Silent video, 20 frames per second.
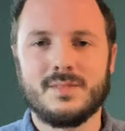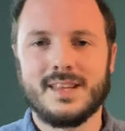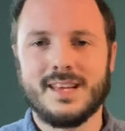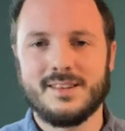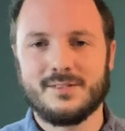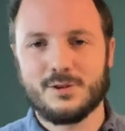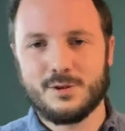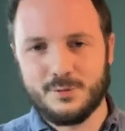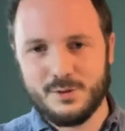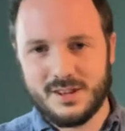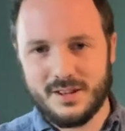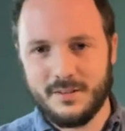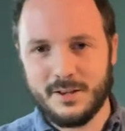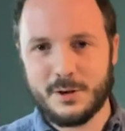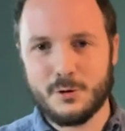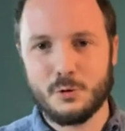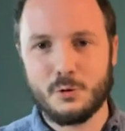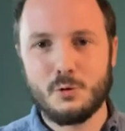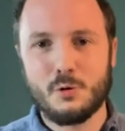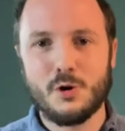Est-ce que vous savez
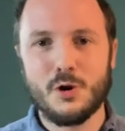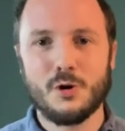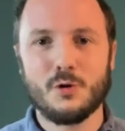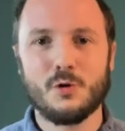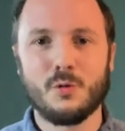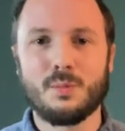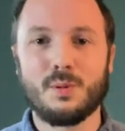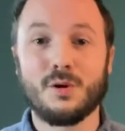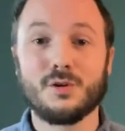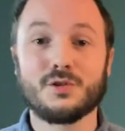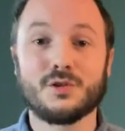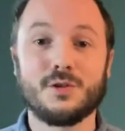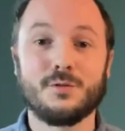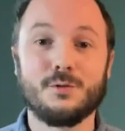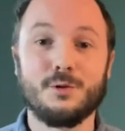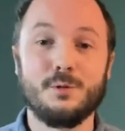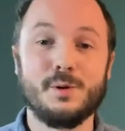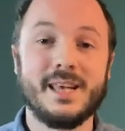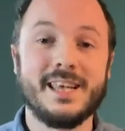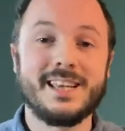que Google comprend ce que vous
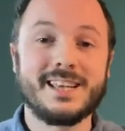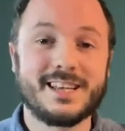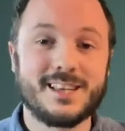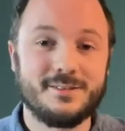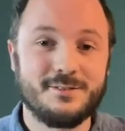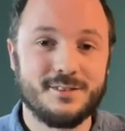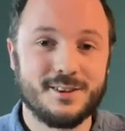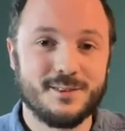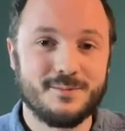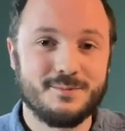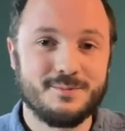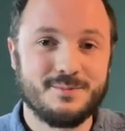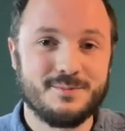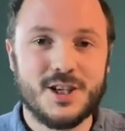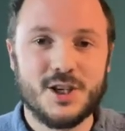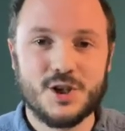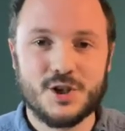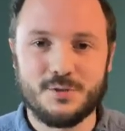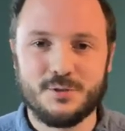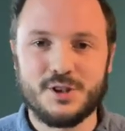lui écrivez
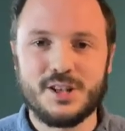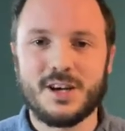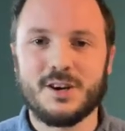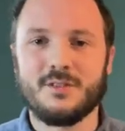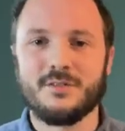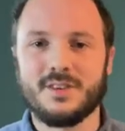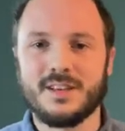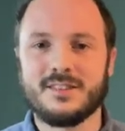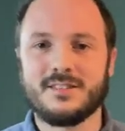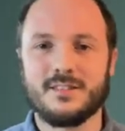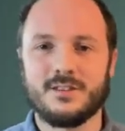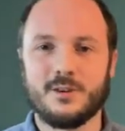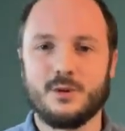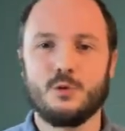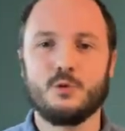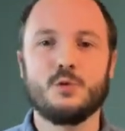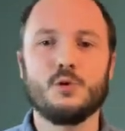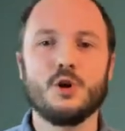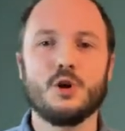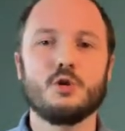Je veux dire en fait,
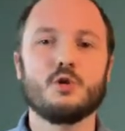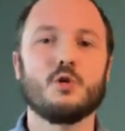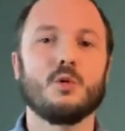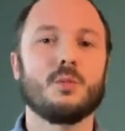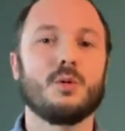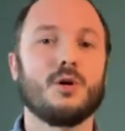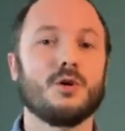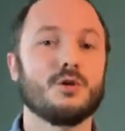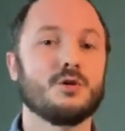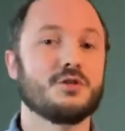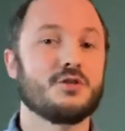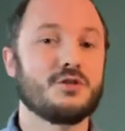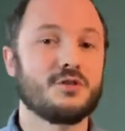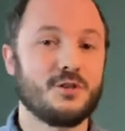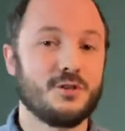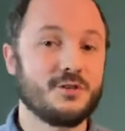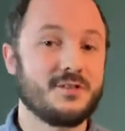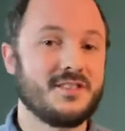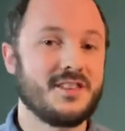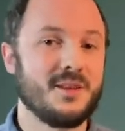Google comprend le
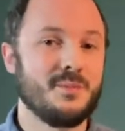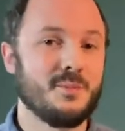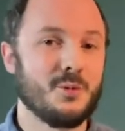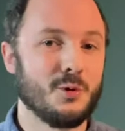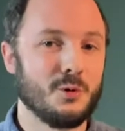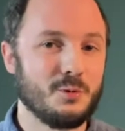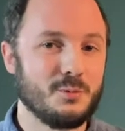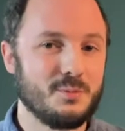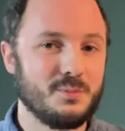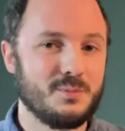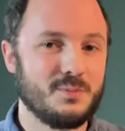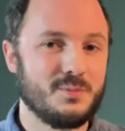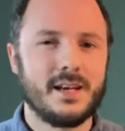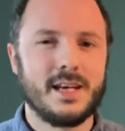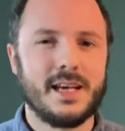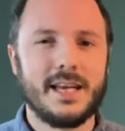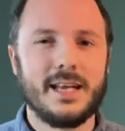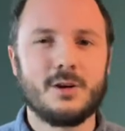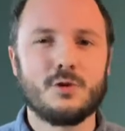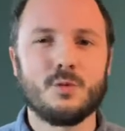sens des mots.
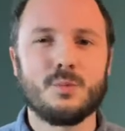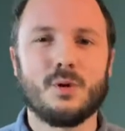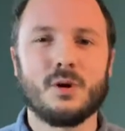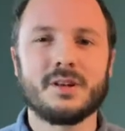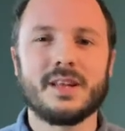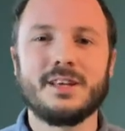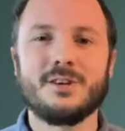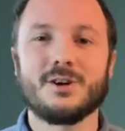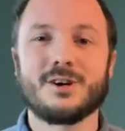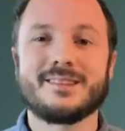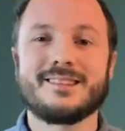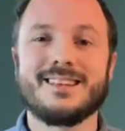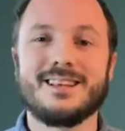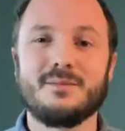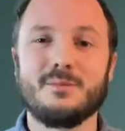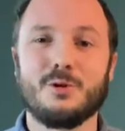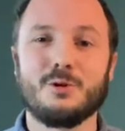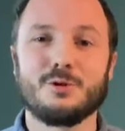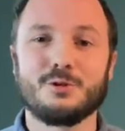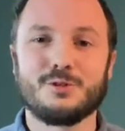Et il comprend d'ailleurs
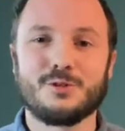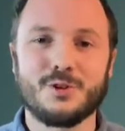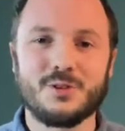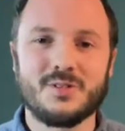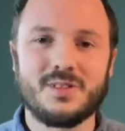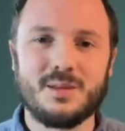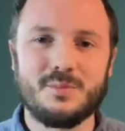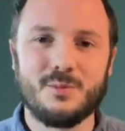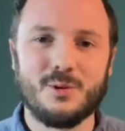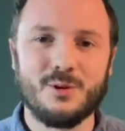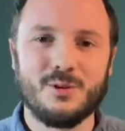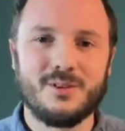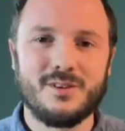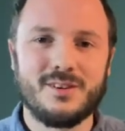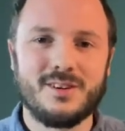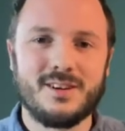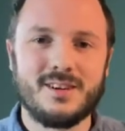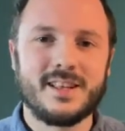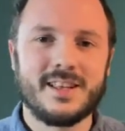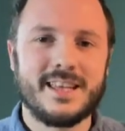tellement le sens des mots
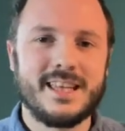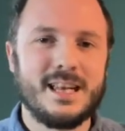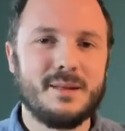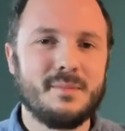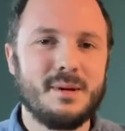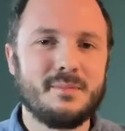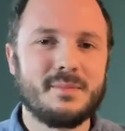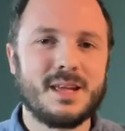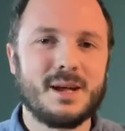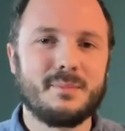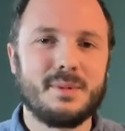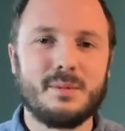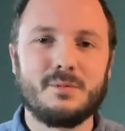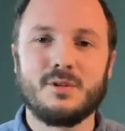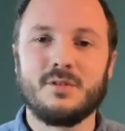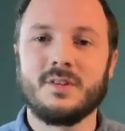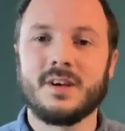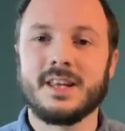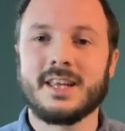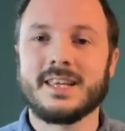qu'il est même capable de
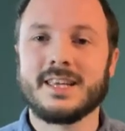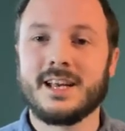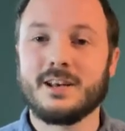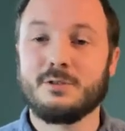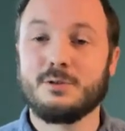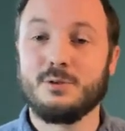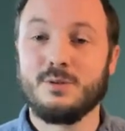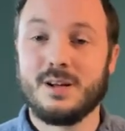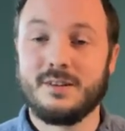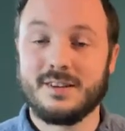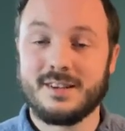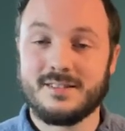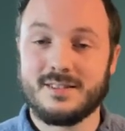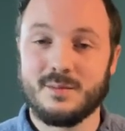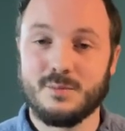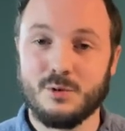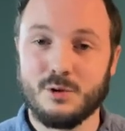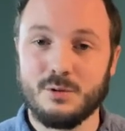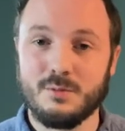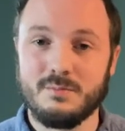faire des calculs avec ces
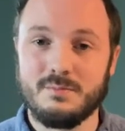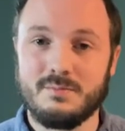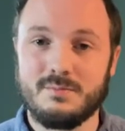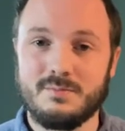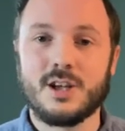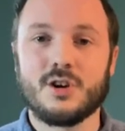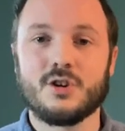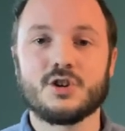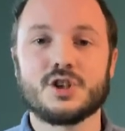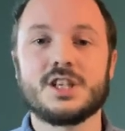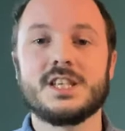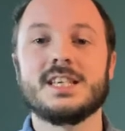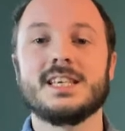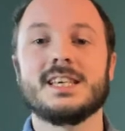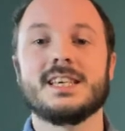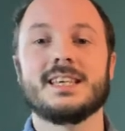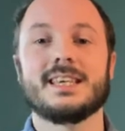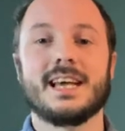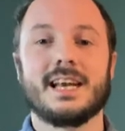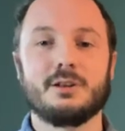mots. Quand je dis
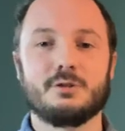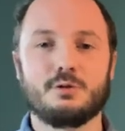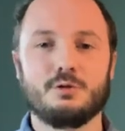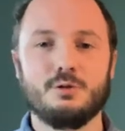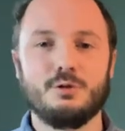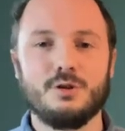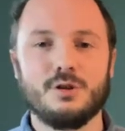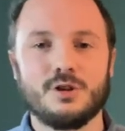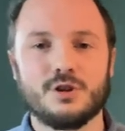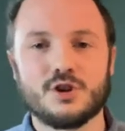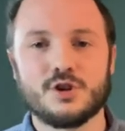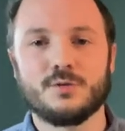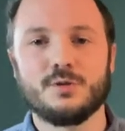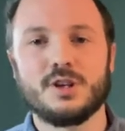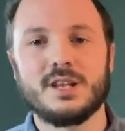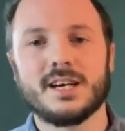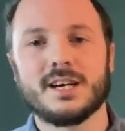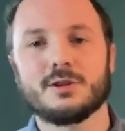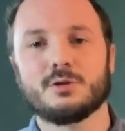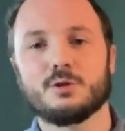calcul, je veux
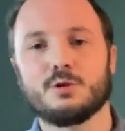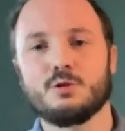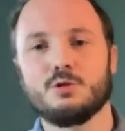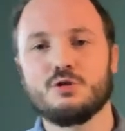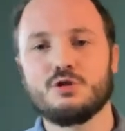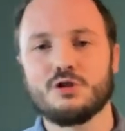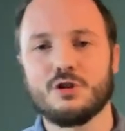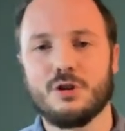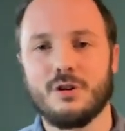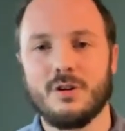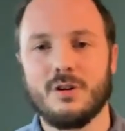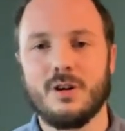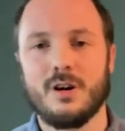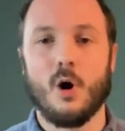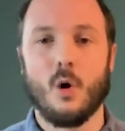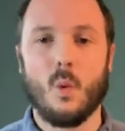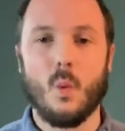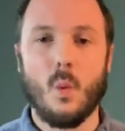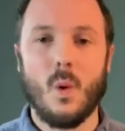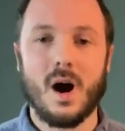dire un truc du genre
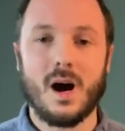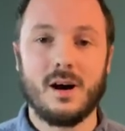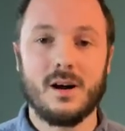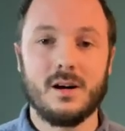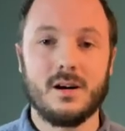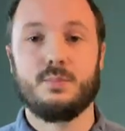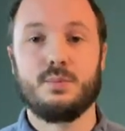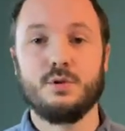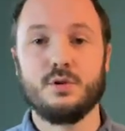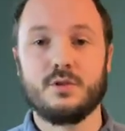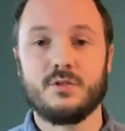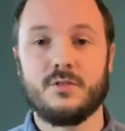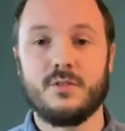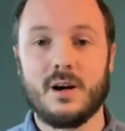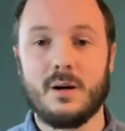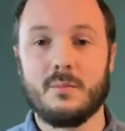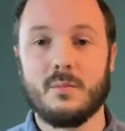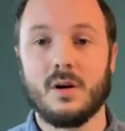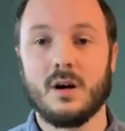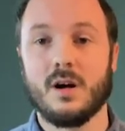roi plus
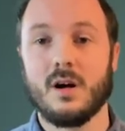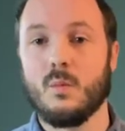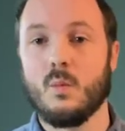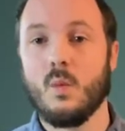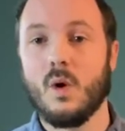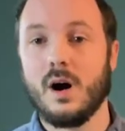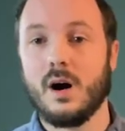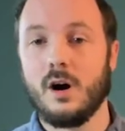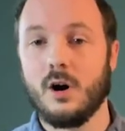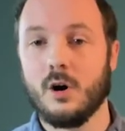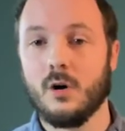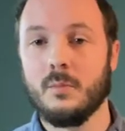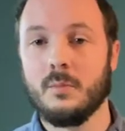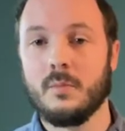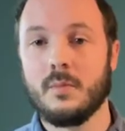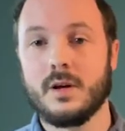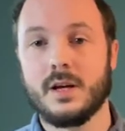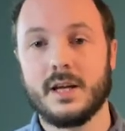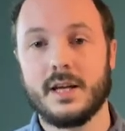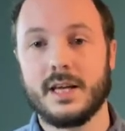femme moins homme
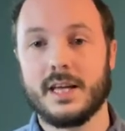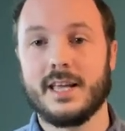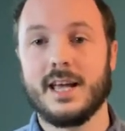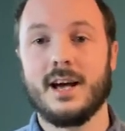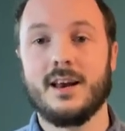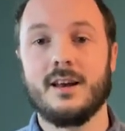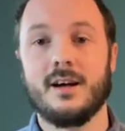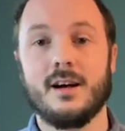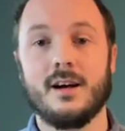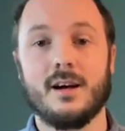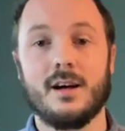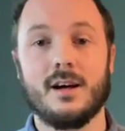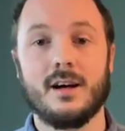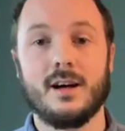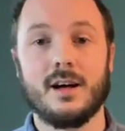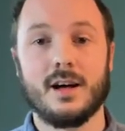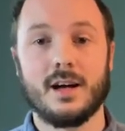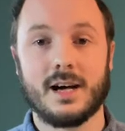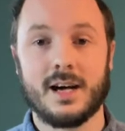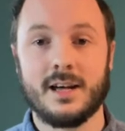égale
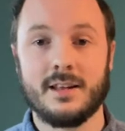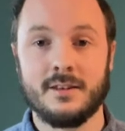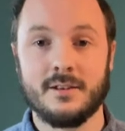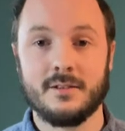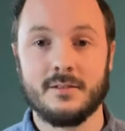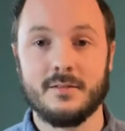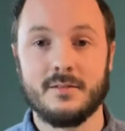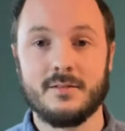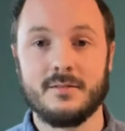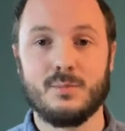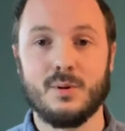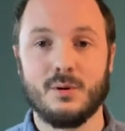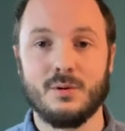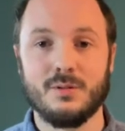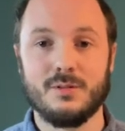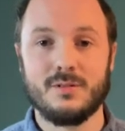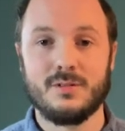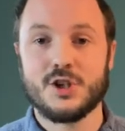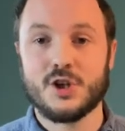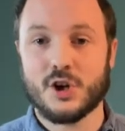reine.
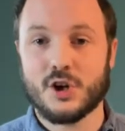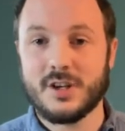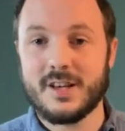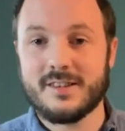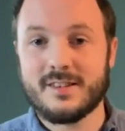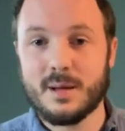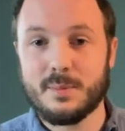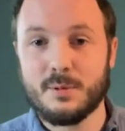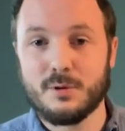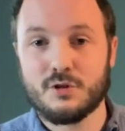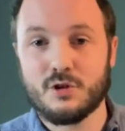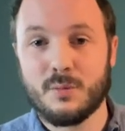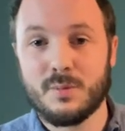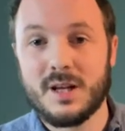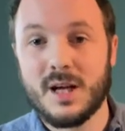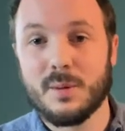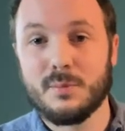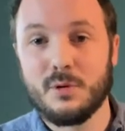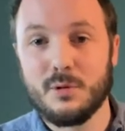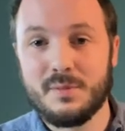Bon, je reconnais que ça peut sembler
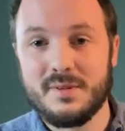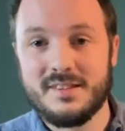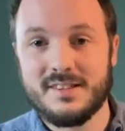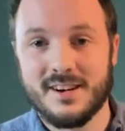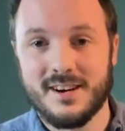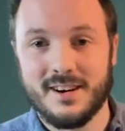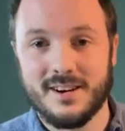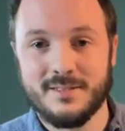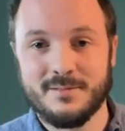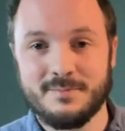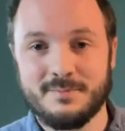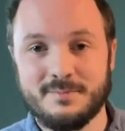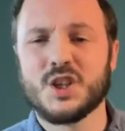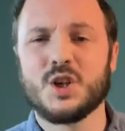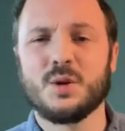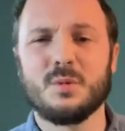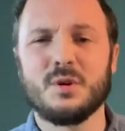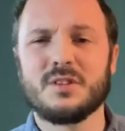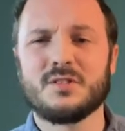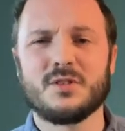un peu bizarre. Hein.
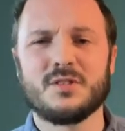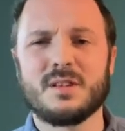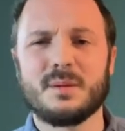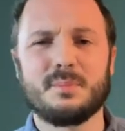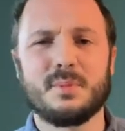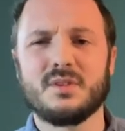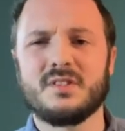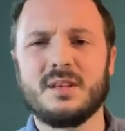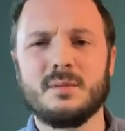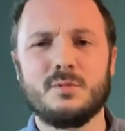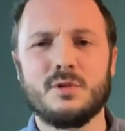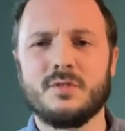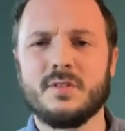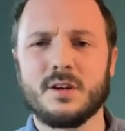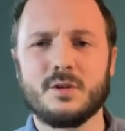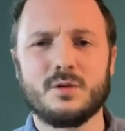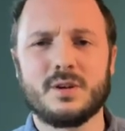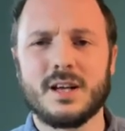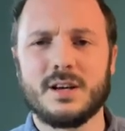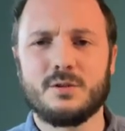Comment est-ce que c'est possible de faire
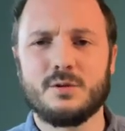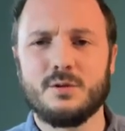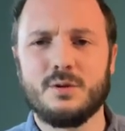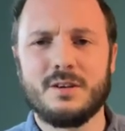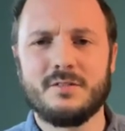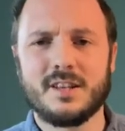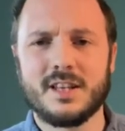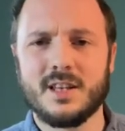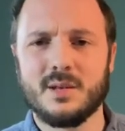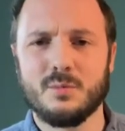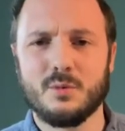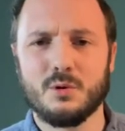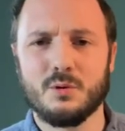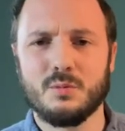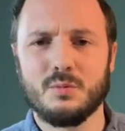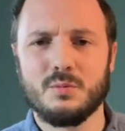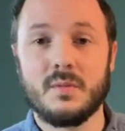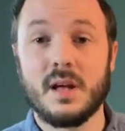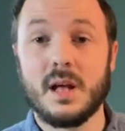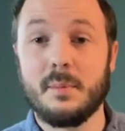du calcul avec des mots
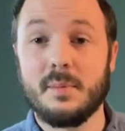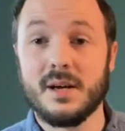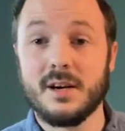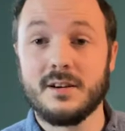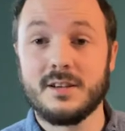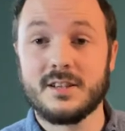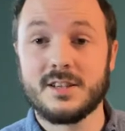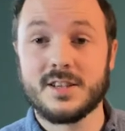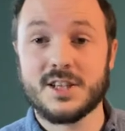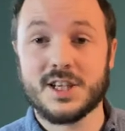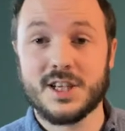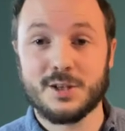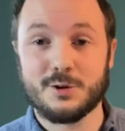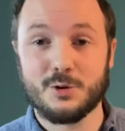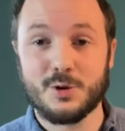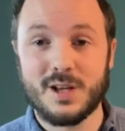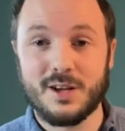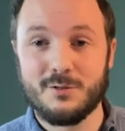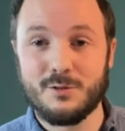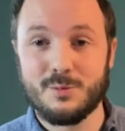Eh bien, j'ai un
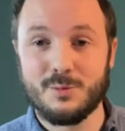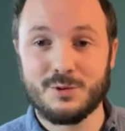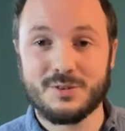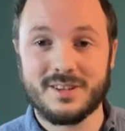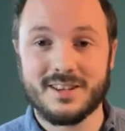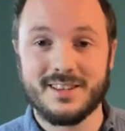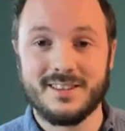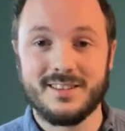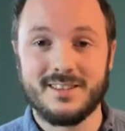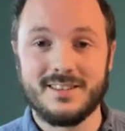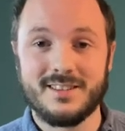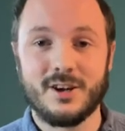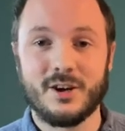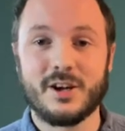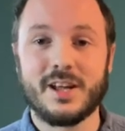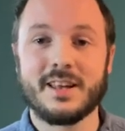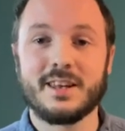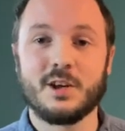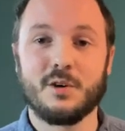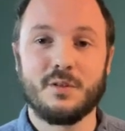truc à vous montrer.
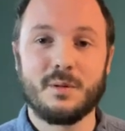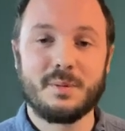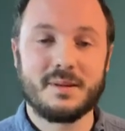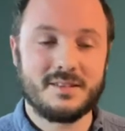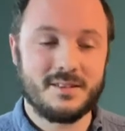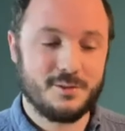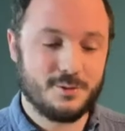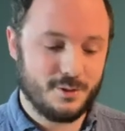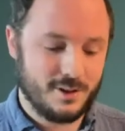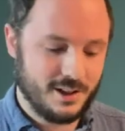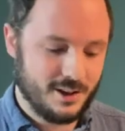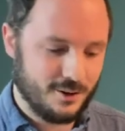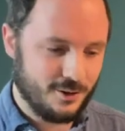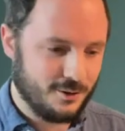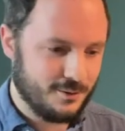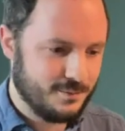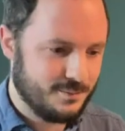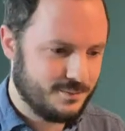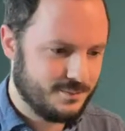Regardez, on va passer sur l'écran.